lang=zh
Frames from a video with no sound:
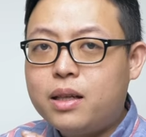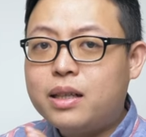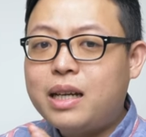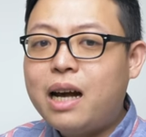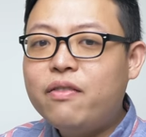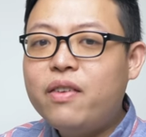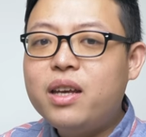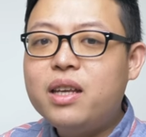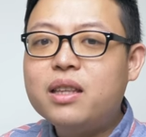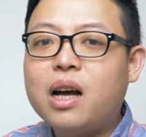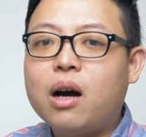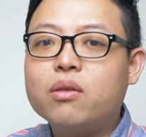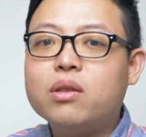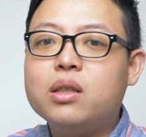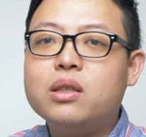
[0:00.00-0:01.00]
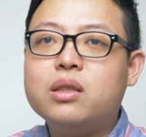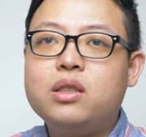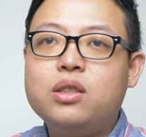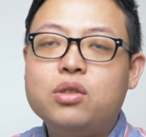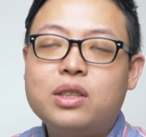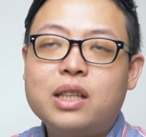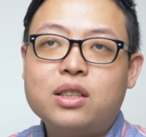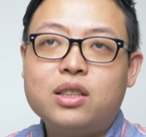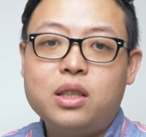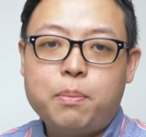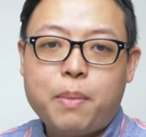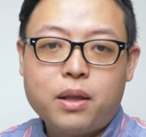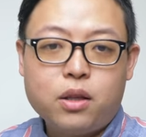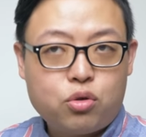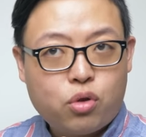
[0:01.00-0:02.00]
那咖啡樱桃呢，其实就像是一
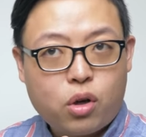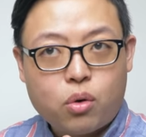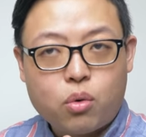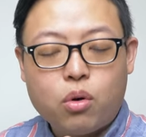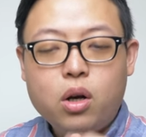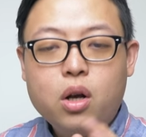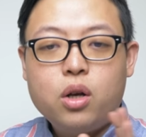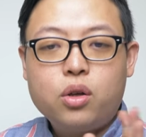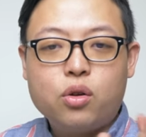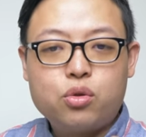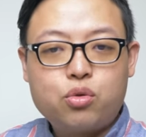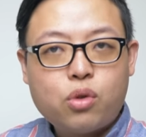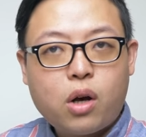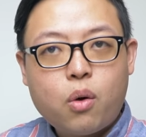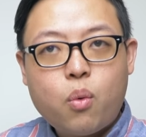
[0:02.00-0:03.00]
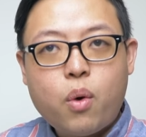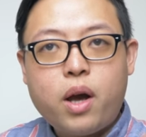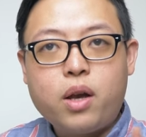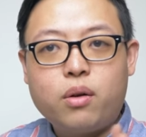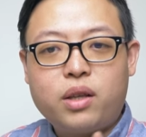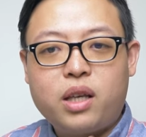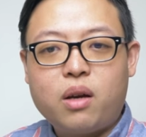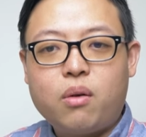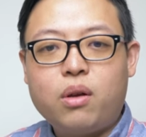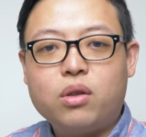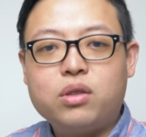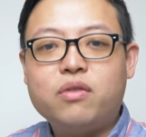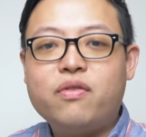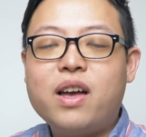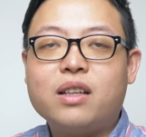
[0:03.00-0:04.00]
般的水果，有酸味、甜味
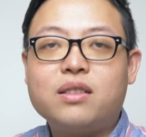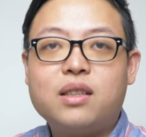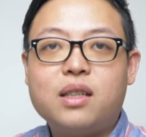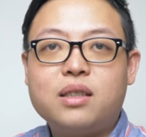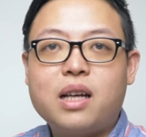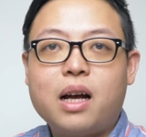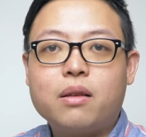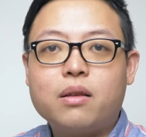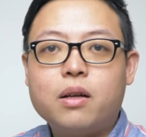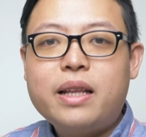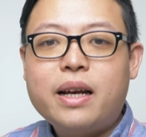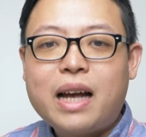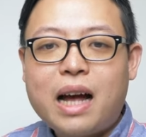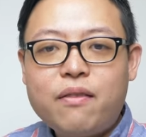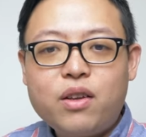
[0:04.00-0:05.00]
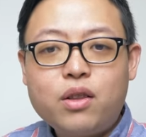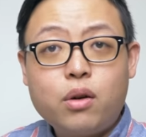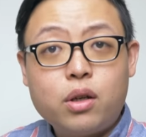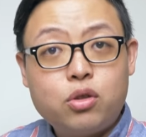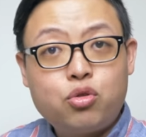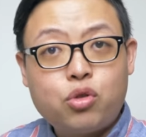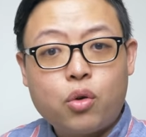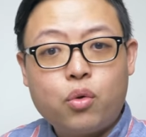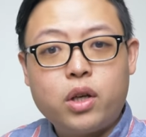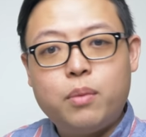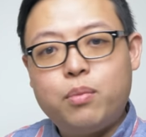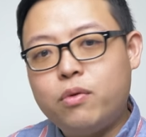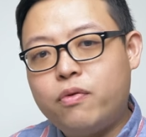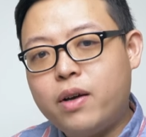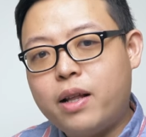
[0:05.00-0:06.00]
都是非常正常。那咖啡豆也是水果的一
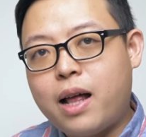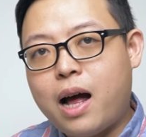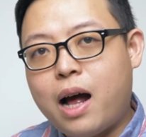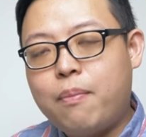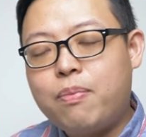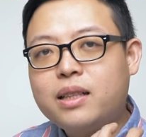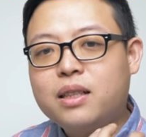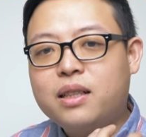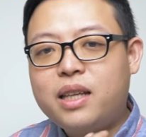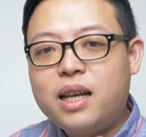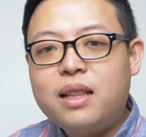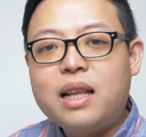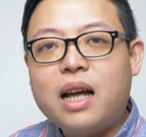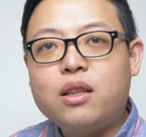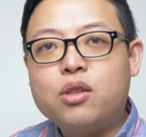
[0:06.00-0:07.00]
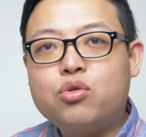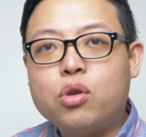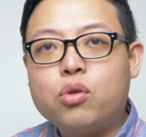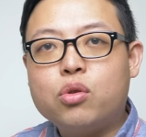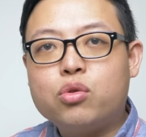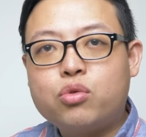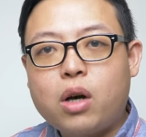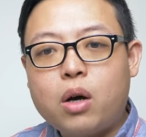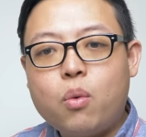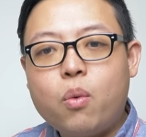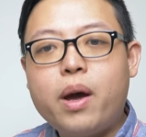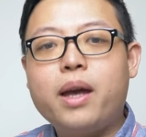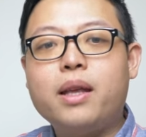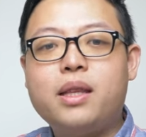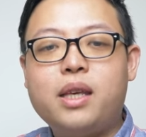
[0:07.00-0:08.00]
部分啊，带着天然的水果酸
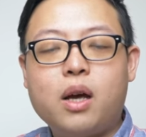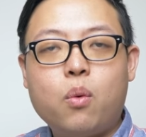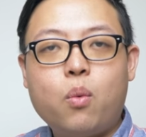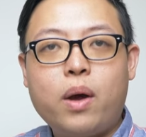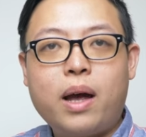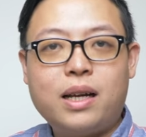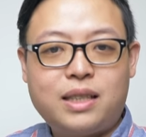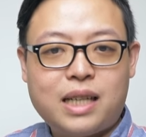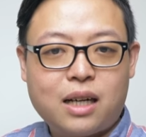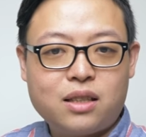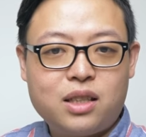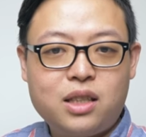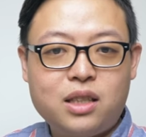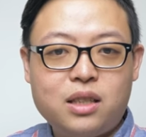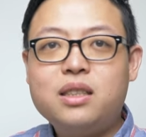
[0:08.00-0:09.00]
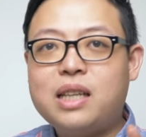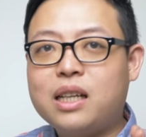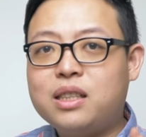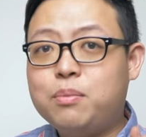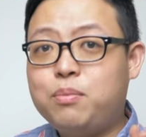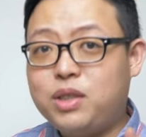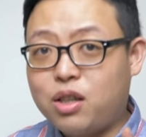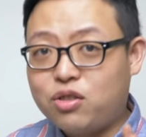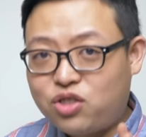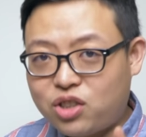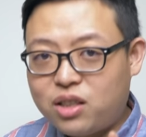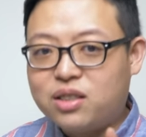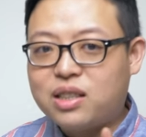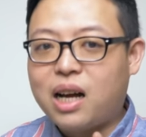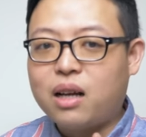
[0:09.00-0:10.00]
味、甜味和香气，这才是比较
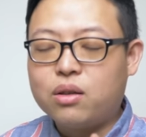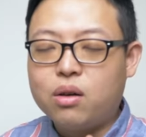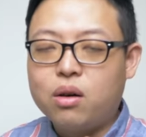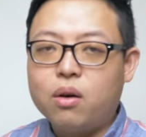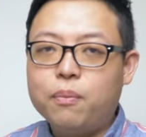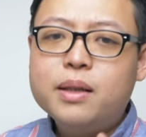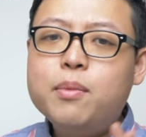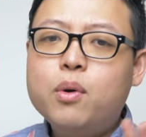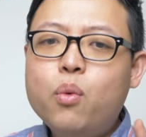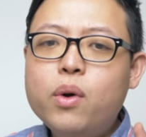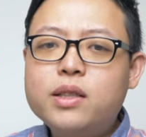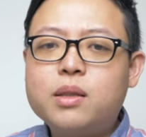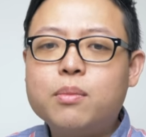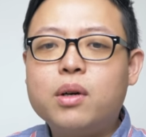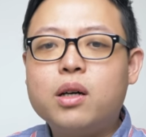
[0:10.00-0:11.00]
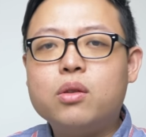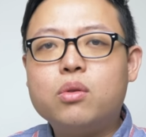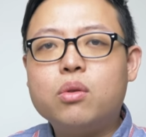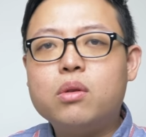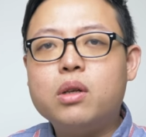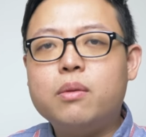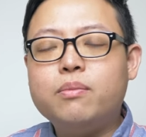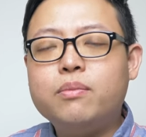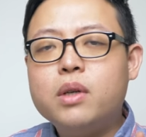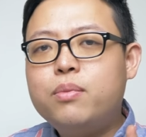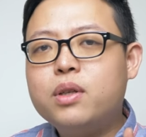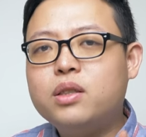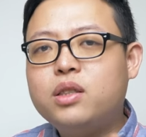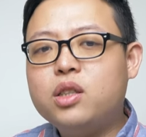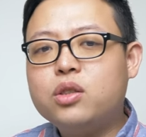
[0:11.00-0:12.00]
正常的。那么为什么很多人
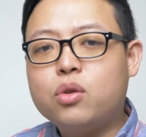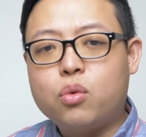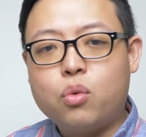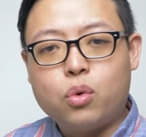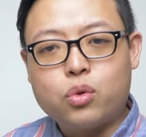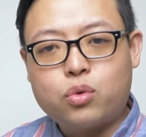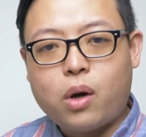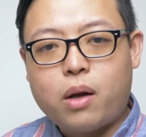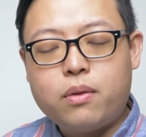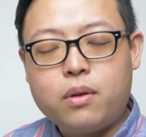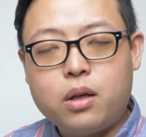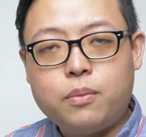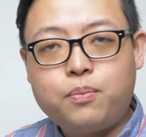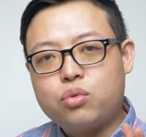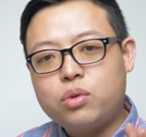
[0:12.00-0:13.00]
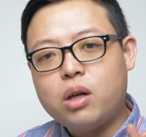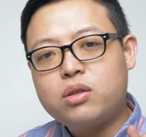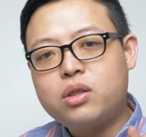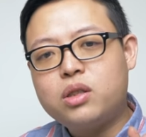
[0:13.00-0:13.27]
不能接受果酸呢？主要